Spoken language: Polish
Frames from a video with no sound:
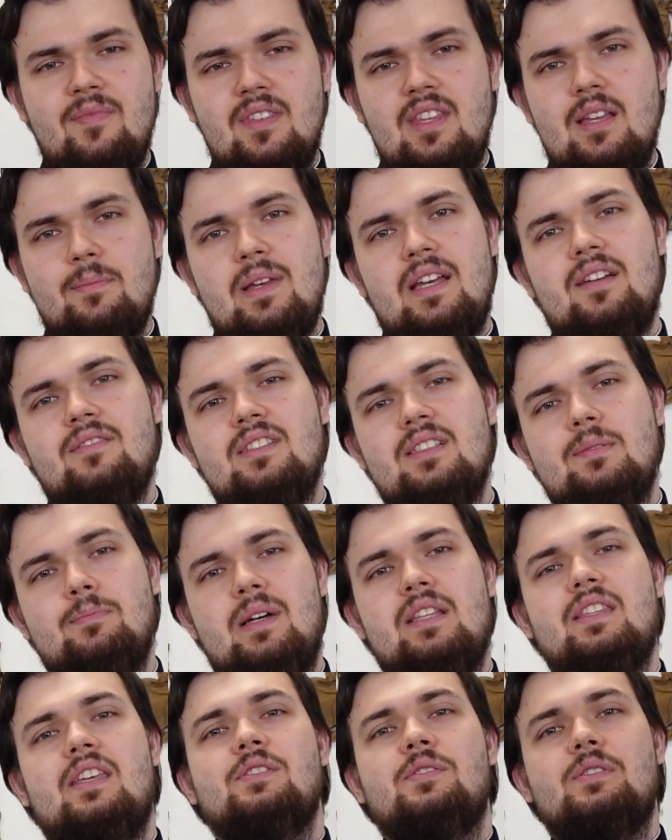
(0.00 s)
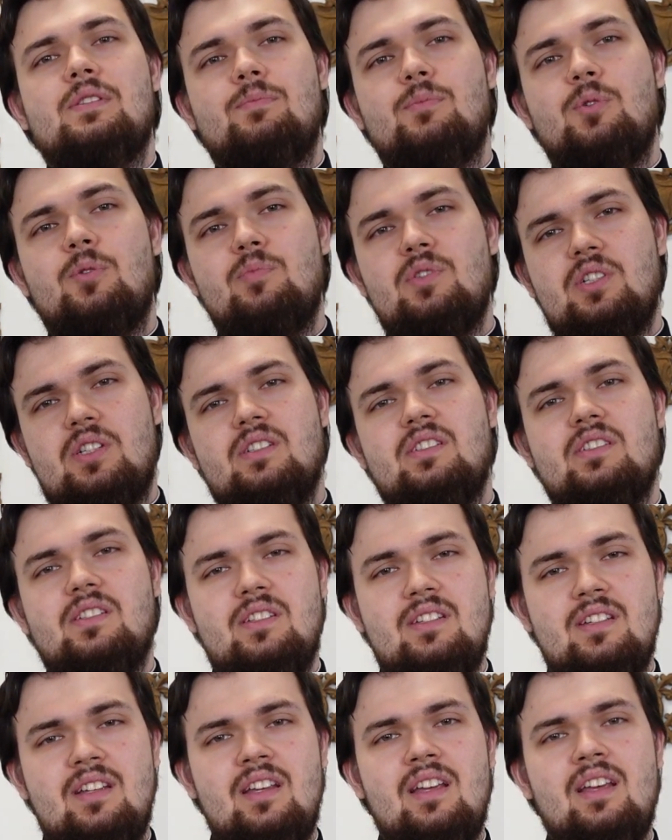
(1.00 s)
naprawdę Pan Jezus mógł
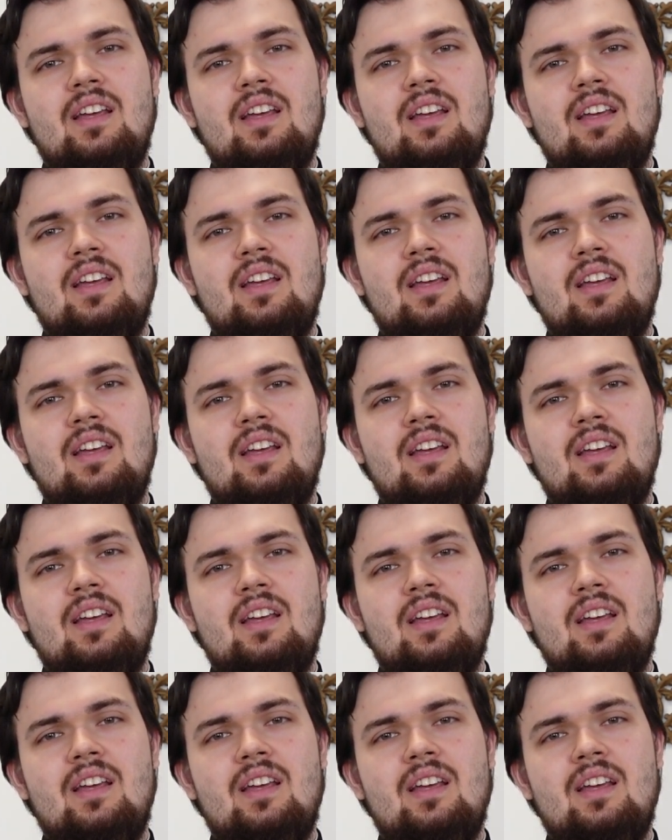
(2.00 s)
przyjść